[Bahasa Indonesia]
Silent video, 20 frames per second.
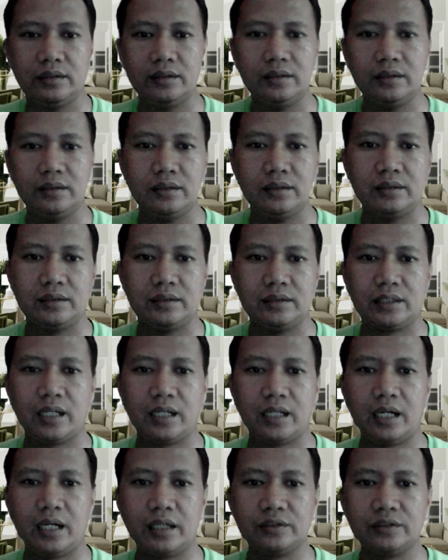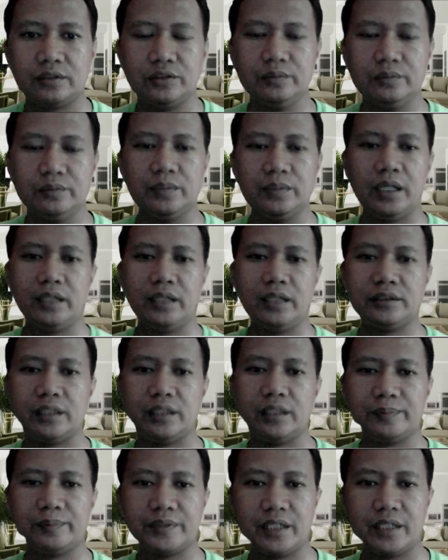sekarang jumlah
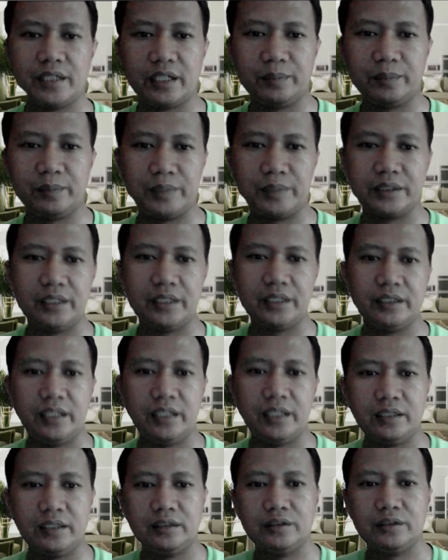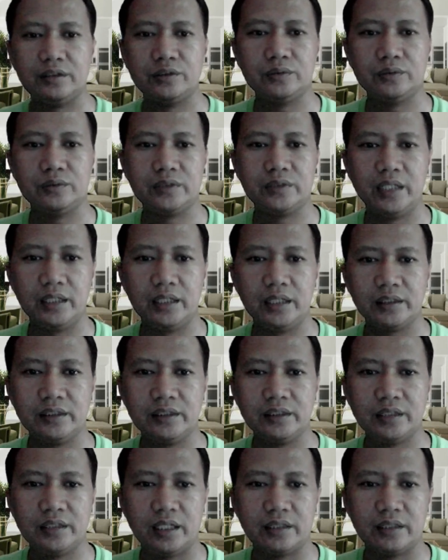subscribernya ya sudah
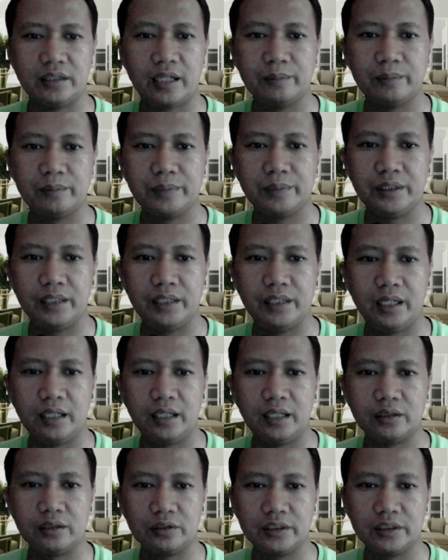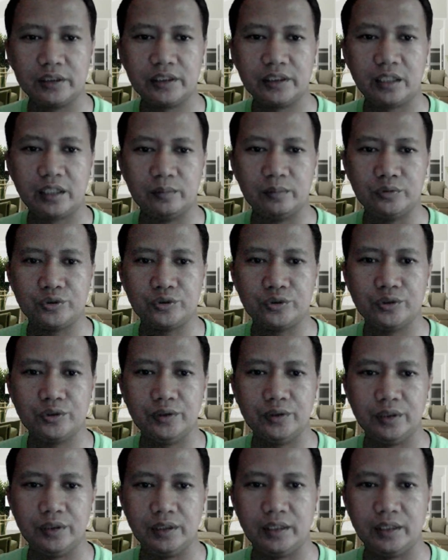tidak tampil ya atau tidak
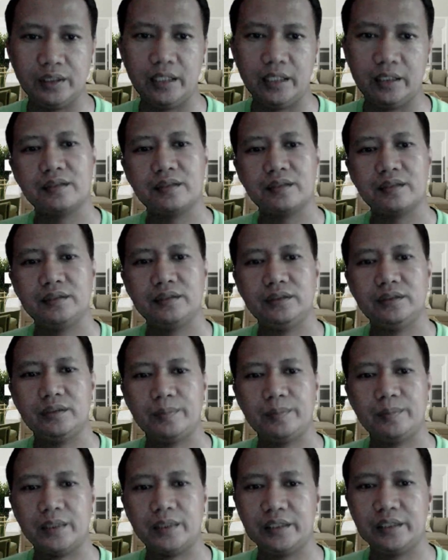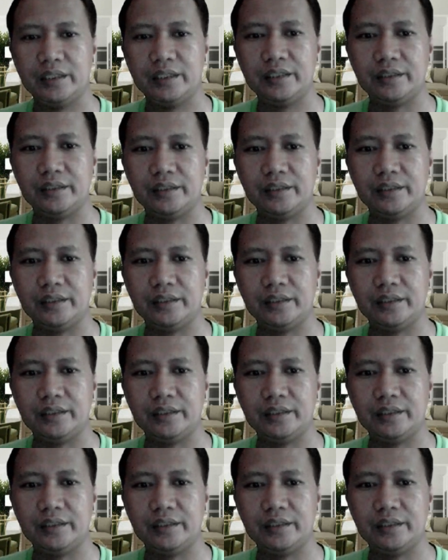muncul. Nah, seperti ini.